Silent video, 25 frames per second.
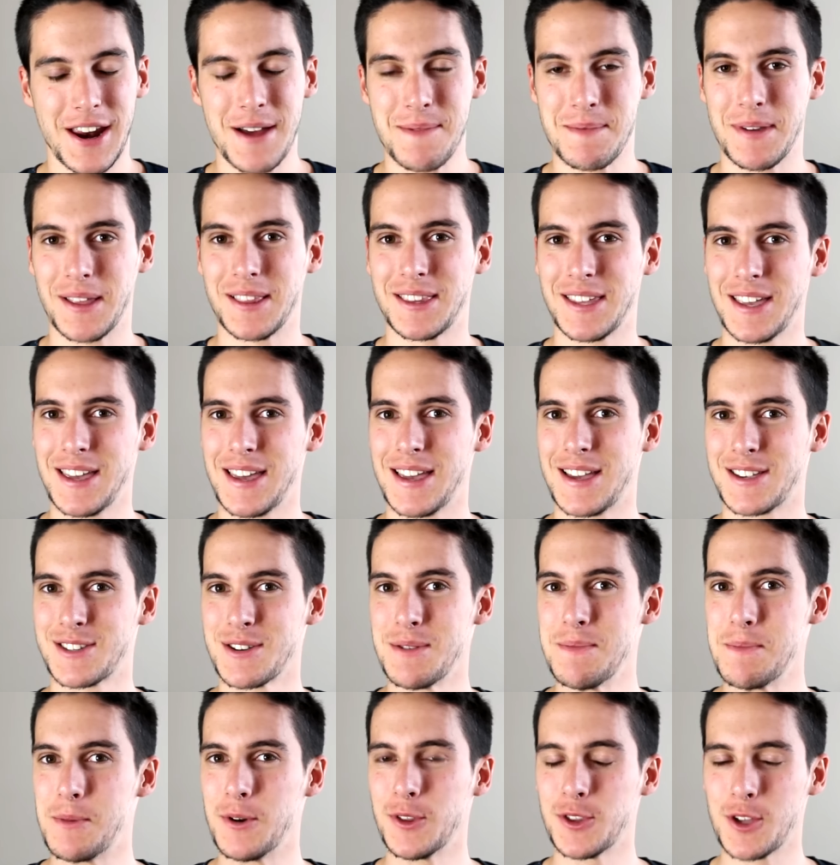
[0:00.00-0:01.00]
realmente es
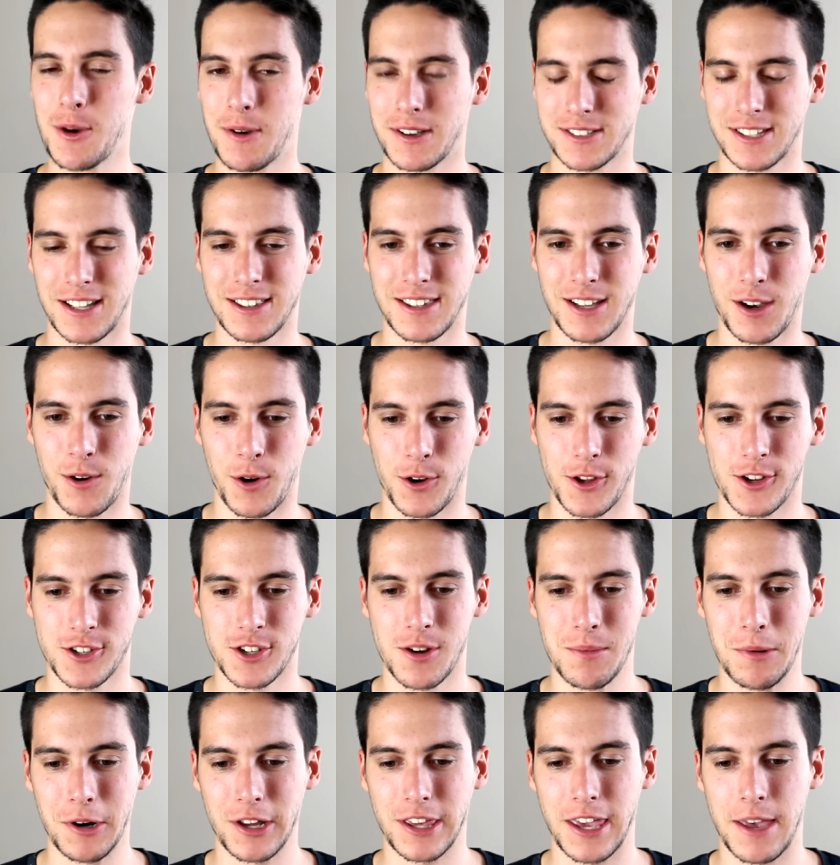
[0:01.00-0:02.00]
un punto bastante
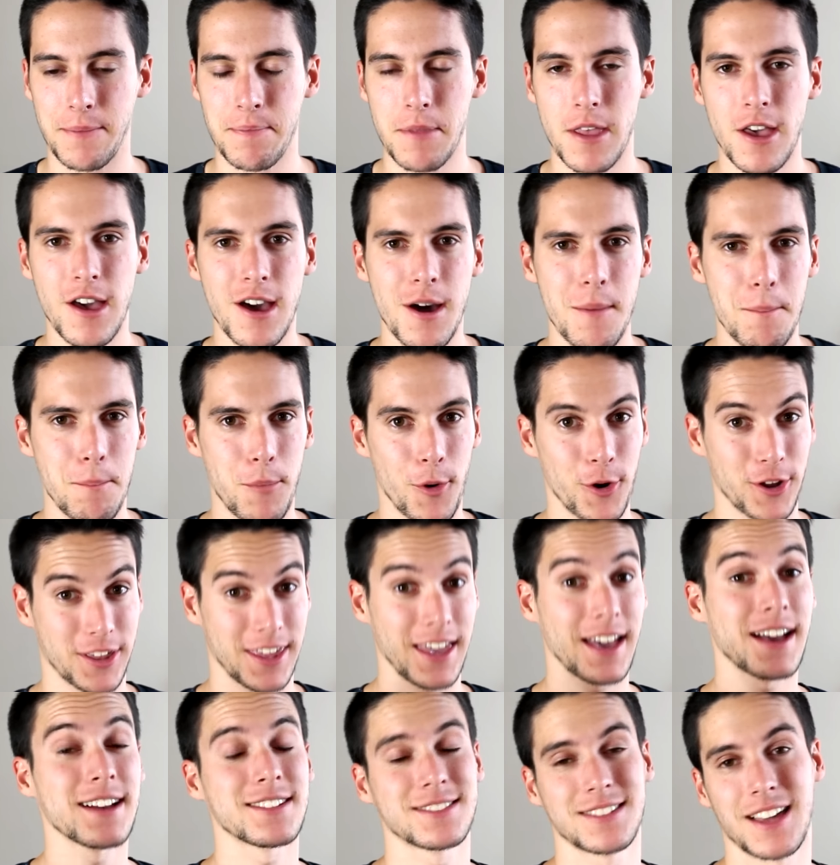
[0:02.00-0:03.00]
curioso porque, ¿por
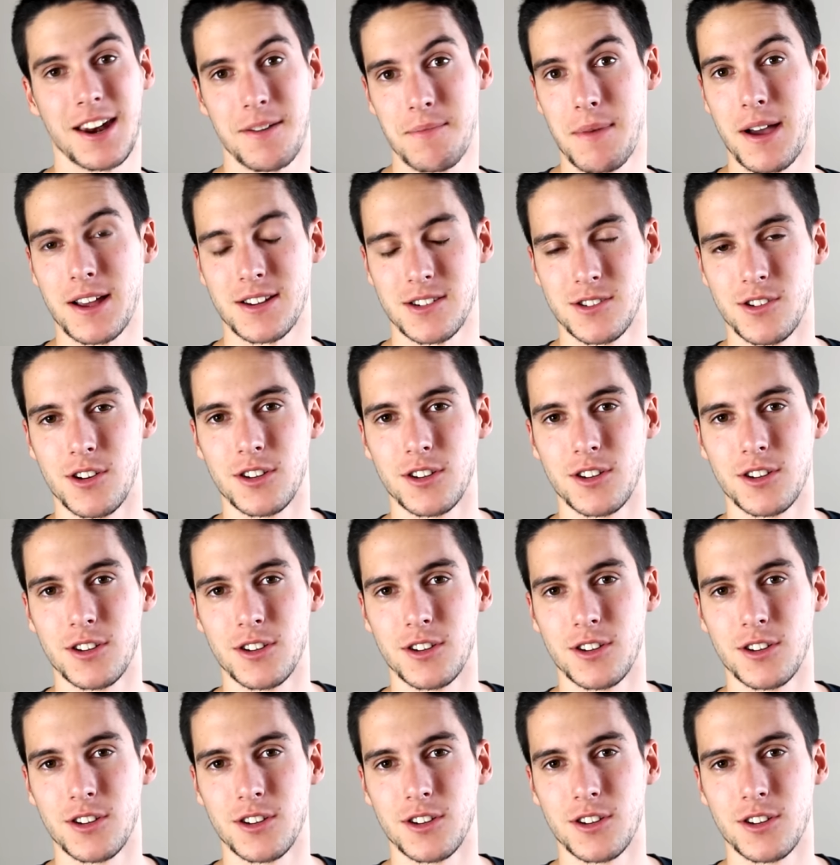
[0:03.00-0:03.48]
qué gastar más?